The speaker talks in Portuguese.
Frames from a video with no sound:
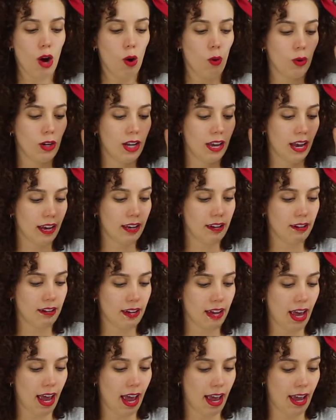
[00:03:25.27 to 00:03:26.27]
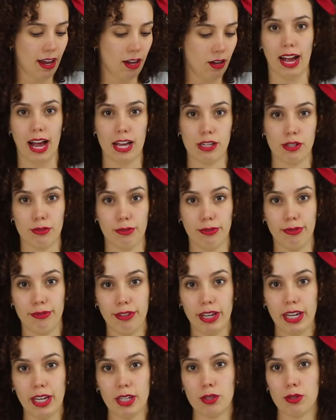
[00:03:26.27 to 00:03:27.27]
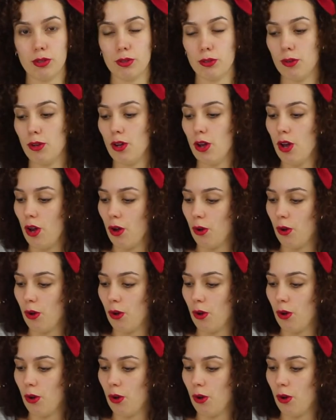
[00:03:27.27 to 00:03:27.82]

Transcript: o que, que é gasto fixo,